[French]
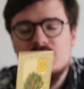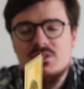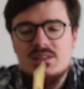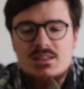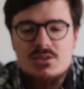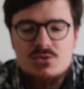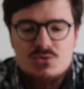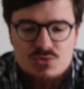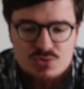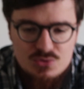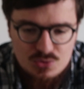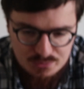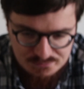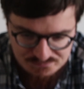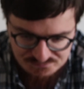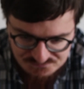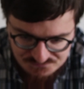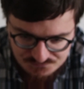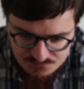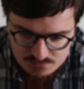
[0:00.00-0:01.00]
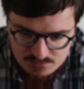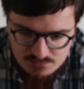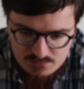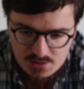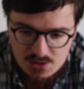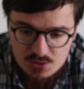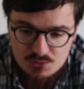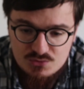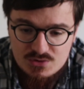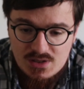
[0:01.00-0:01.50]
un petit écusson,
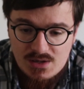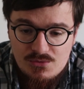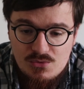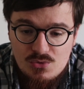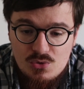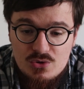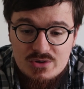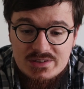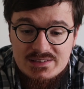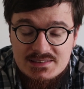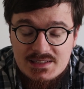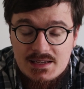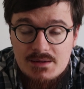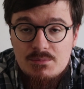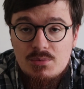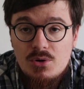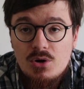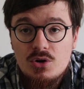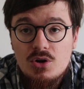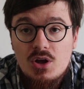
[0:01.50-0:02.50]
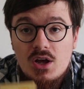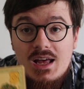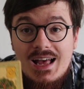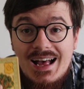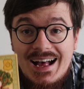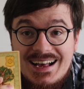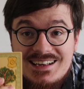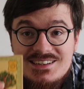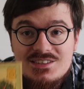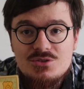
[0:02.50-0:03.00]
nous avons le symbole
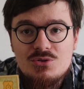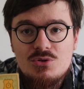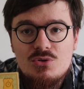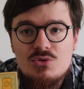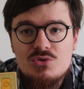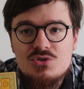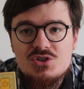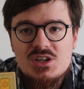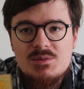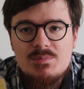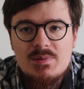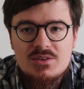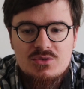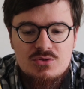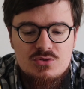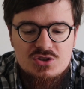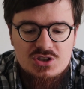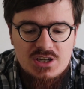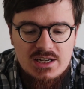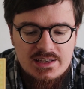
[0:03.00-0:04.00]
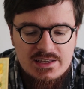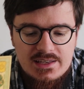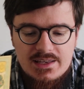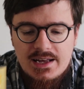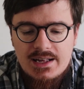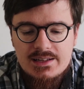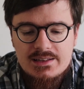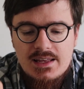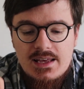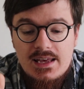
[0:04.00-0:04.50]
astrologique parce que chaque
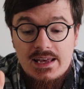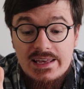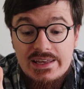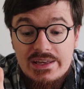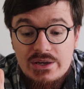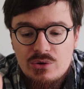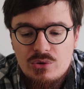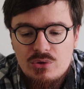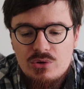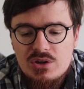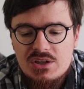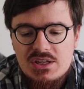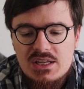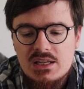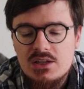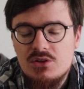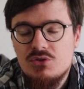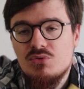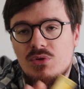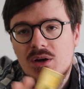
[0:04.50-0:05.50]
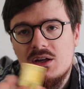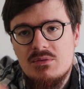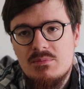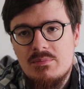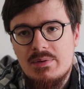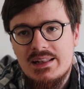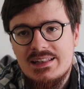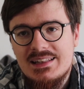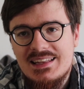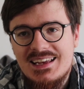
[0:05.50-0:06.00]
carte est reliée soit à
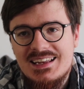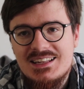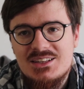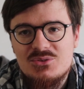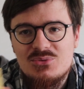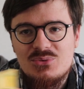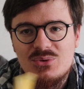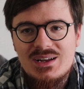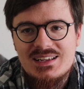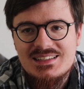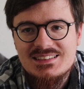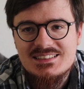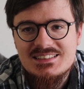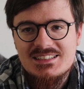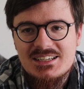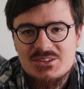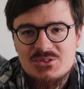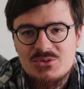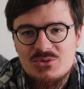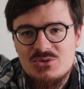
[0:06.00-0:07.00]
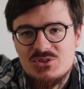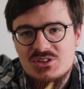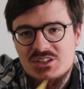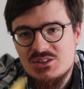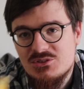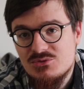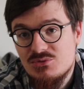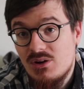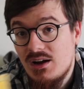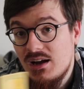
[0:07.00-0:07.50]
une planète, soit à un signe
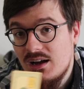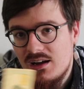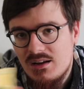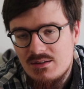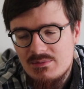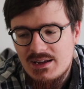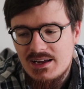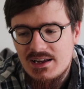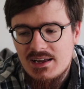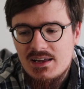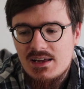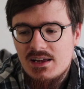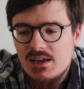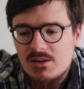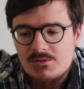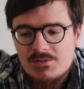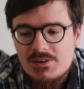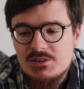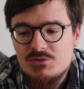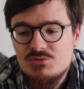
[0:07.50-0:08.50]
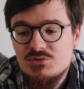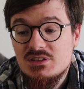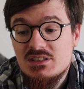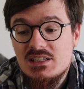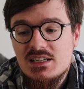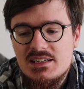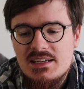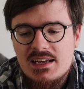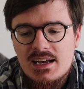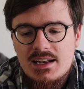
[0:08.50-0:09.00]
astrologique, soit à, bah, tout
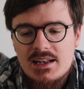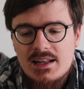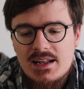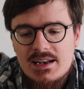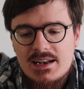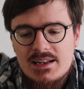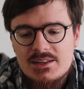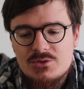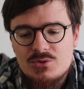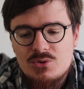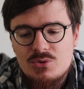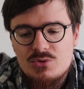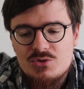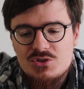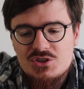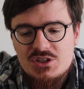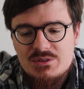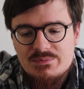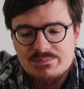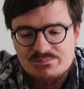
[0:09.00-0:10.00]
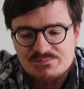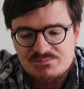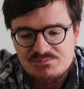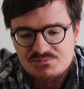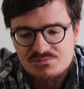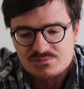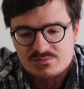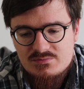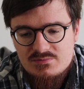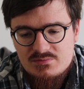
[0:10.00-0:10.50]
ce qui est lié à l'astrologie.
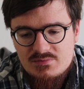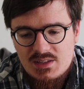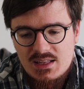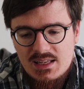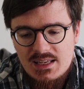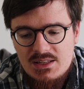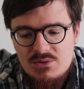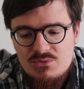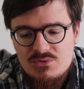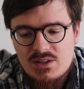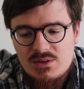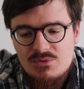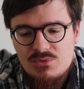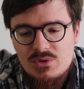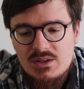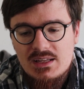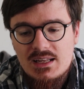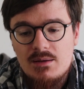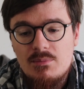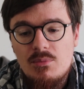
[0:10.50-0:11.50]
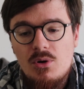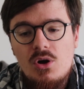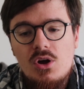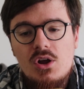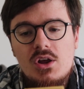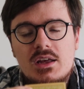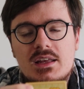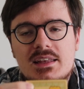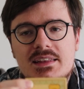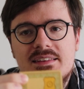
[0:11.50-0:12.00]
Et nous avons
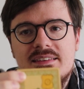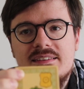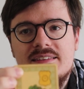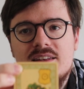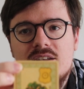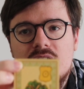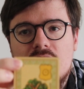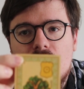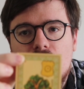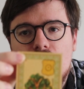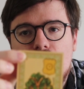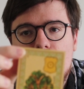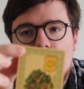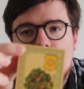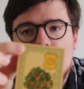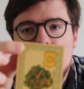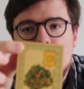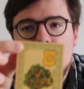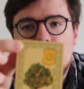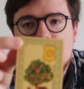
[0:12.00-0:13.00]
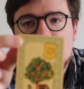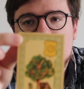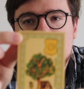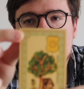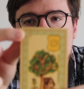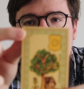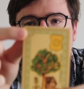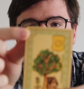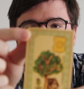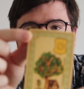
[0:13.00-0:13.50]
également ici en haut le
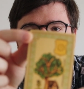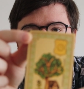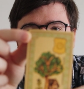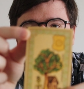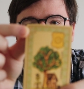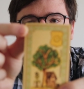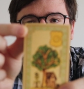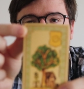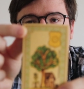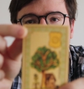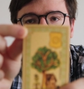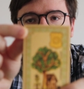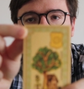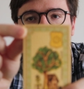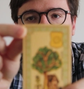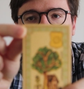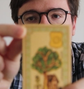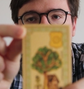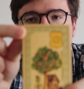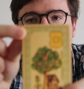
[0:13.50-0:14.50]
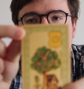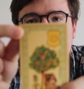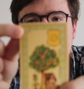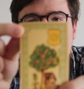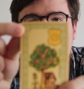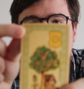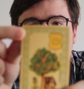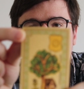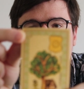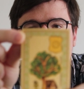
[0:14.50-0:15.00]
numéro de la carte. Donc là, c'est le
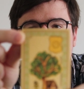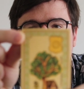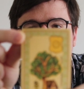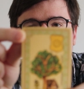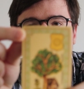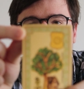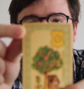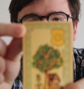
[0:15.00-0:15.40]
numéro 9